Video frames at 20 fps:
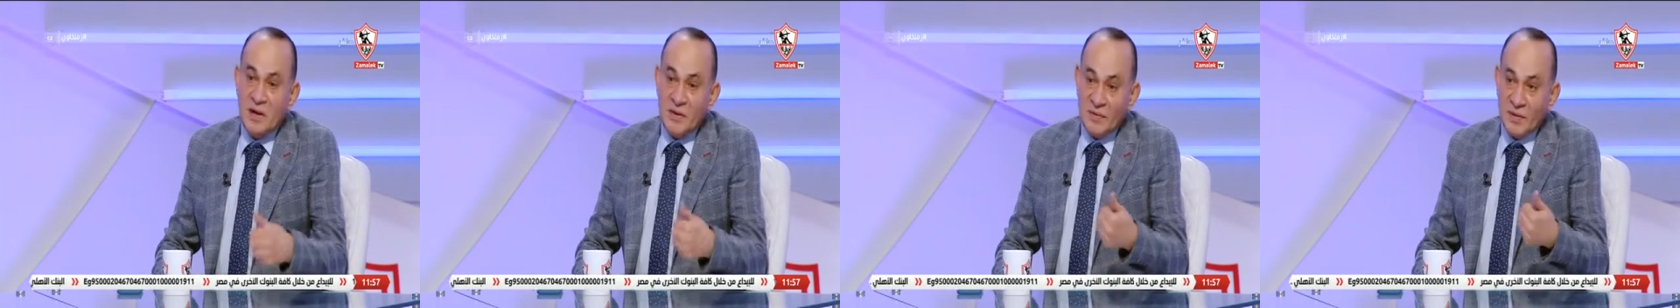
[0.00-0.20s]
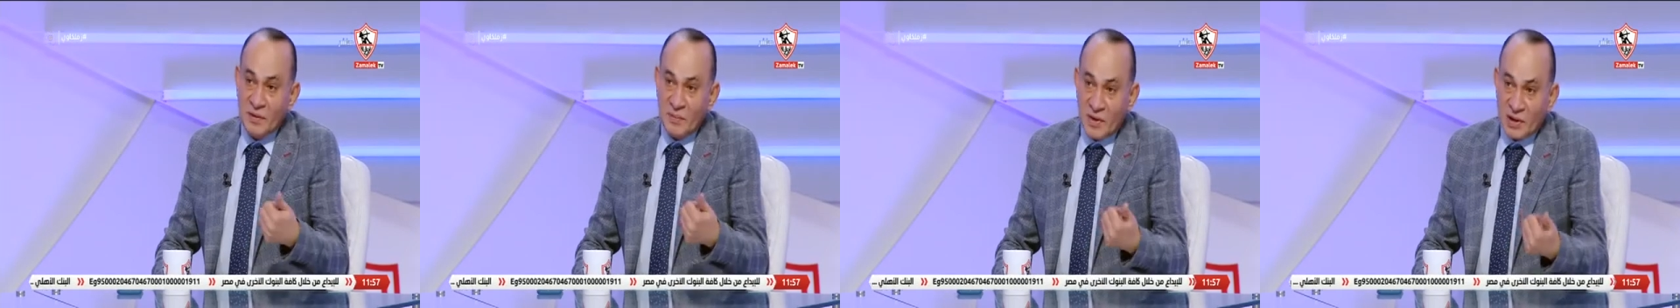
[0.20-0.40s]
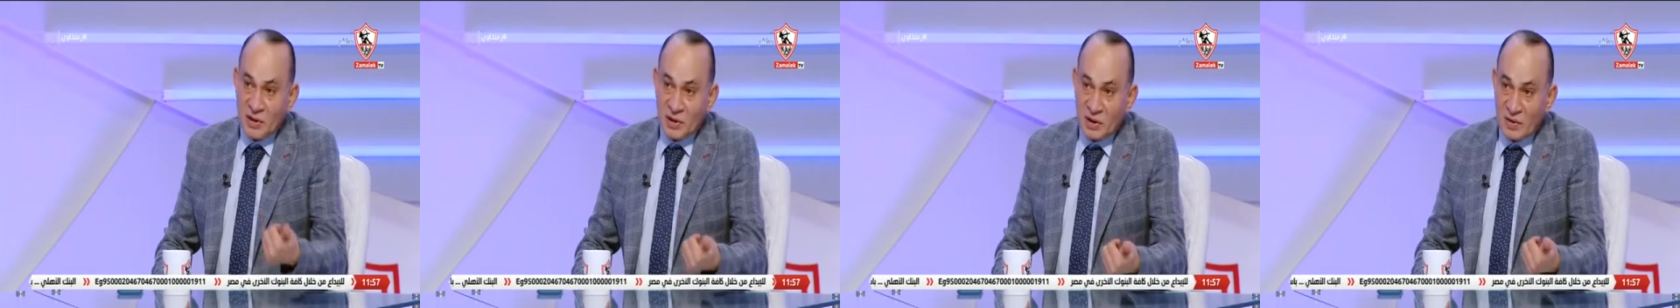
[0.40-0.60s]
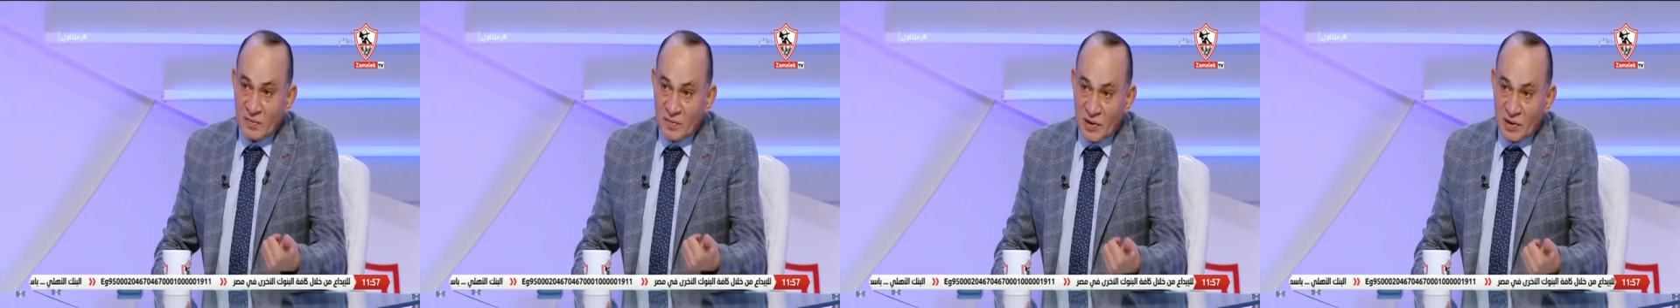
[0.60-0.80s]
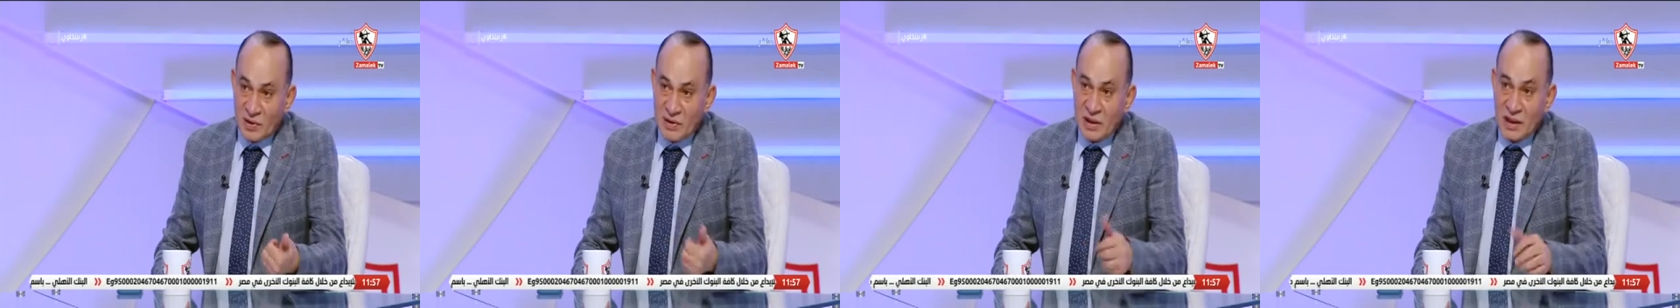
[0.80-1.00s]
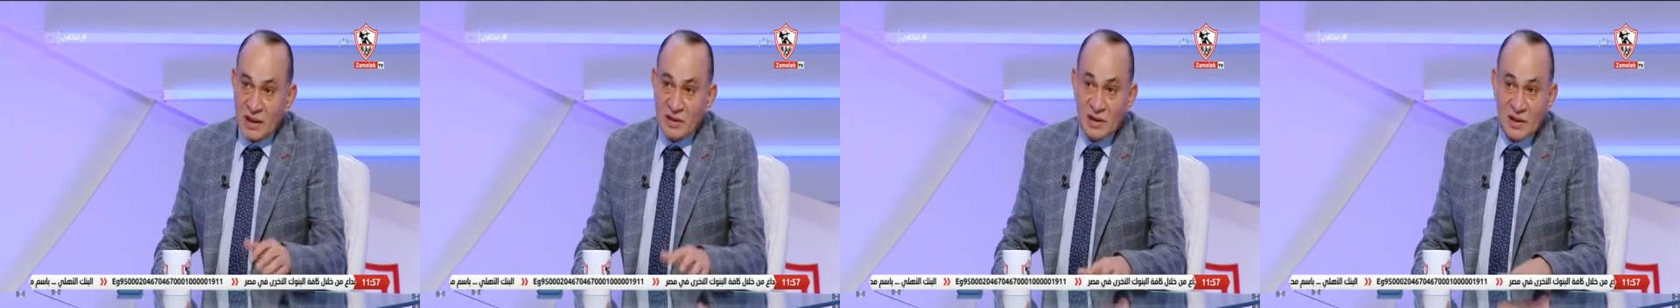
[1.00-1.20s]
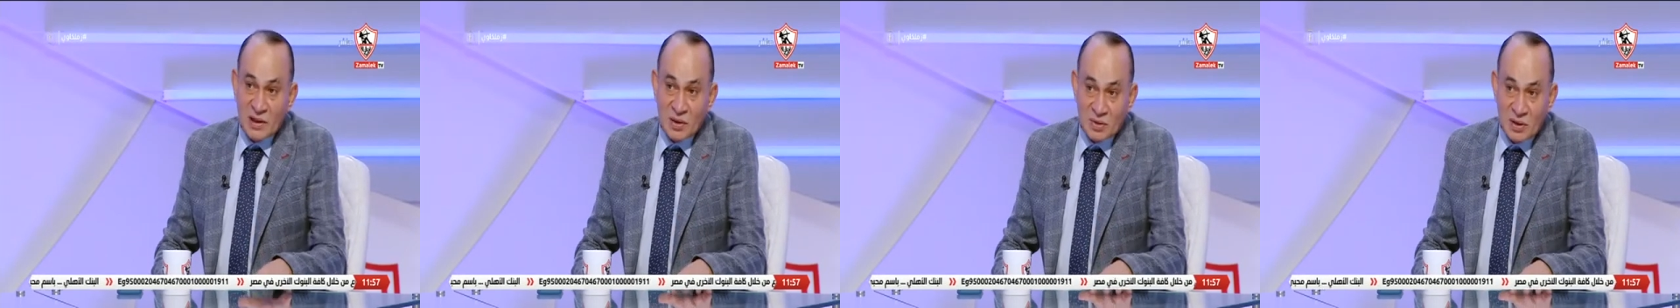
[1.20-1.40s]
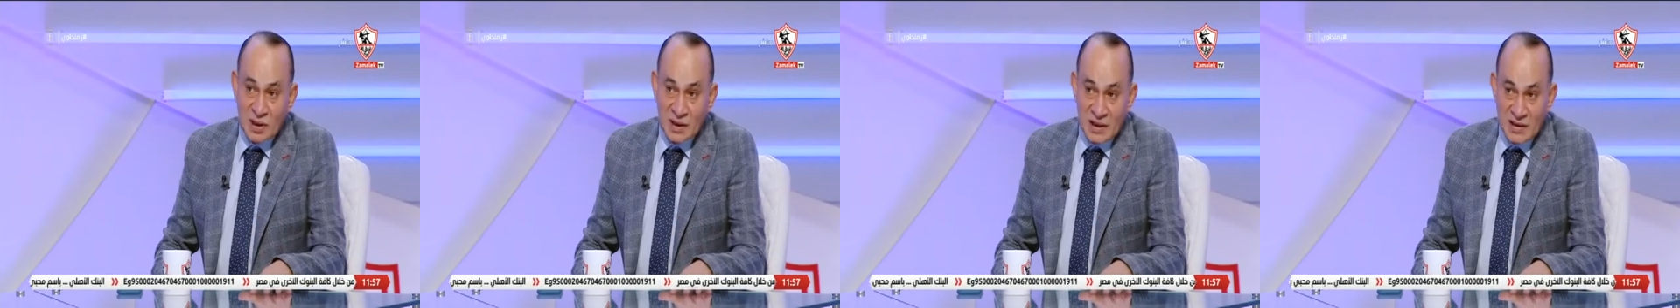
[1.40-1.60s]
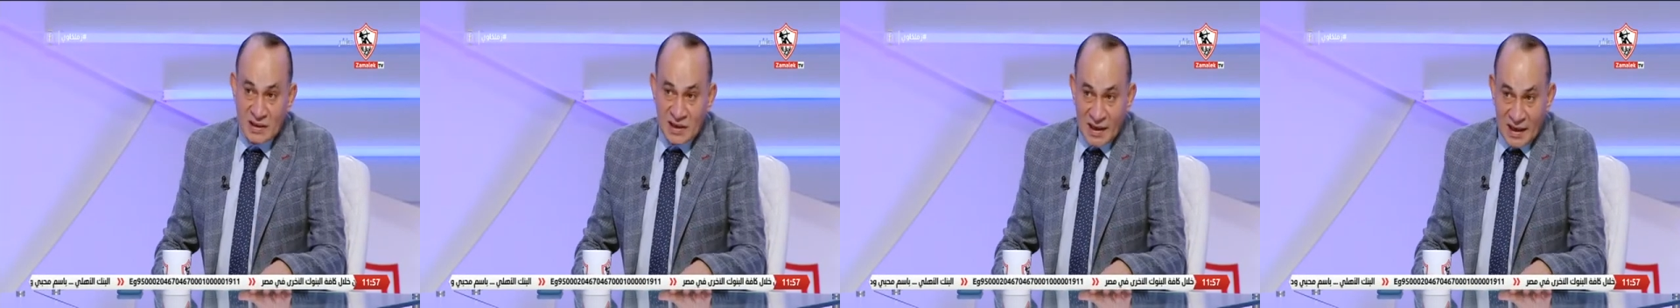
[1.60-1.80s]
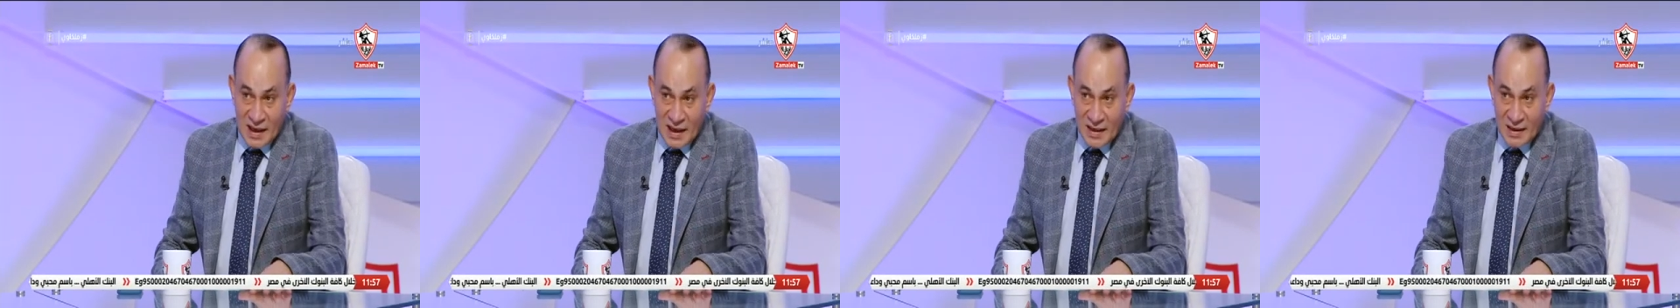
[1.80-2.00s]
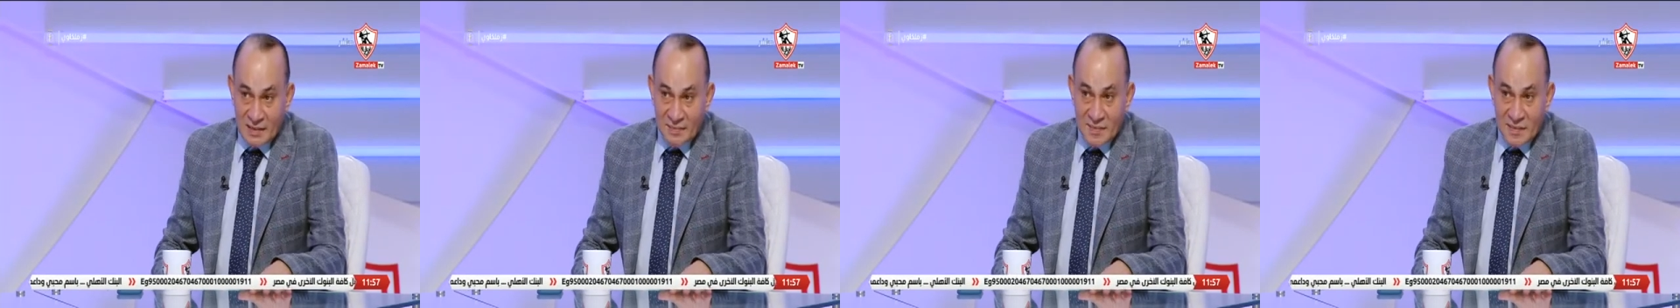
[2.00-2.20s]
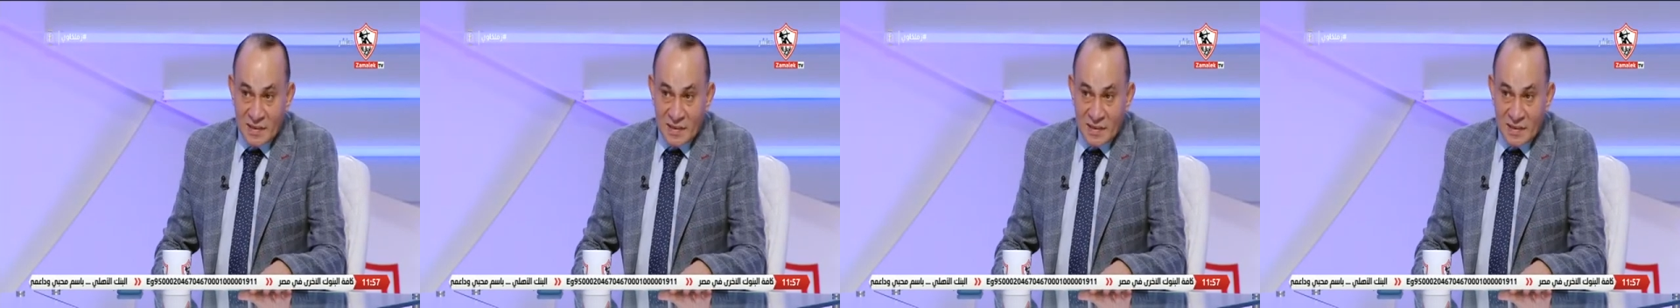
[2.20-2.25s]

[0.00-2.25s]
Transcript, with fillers: في الماتش الفاصل عشان نوصل كاس العالم